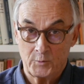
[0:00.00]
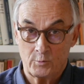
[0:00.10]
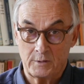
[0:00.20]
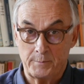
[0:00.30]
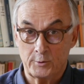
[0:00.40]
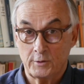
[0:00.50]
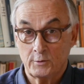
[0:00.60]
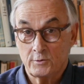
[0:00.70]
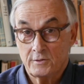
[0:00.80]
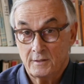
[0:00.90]
un rapporto che
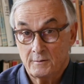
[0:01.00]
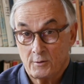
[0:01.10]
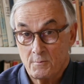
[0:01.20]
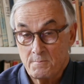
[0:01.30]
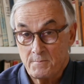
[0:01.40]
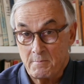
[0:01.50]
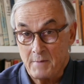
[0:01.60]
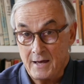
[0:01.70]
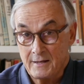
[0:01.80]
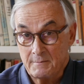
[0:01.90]
non si rompe
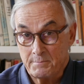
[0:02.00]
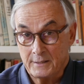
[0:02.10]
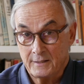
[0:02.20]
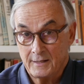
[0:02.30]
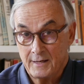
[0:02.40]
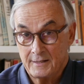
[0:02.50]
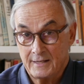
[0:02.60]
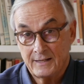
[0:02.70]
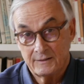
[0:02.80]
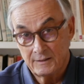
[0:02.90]
mai perché
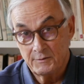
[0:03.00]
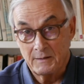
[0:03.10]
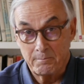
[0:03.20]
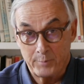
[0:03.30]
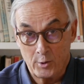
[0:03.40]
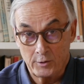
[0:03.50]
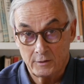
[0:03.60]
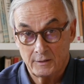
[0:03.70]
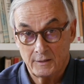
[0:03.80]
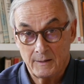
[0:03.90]
i cattivi
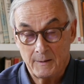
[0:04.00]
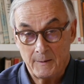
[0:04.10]
rapporti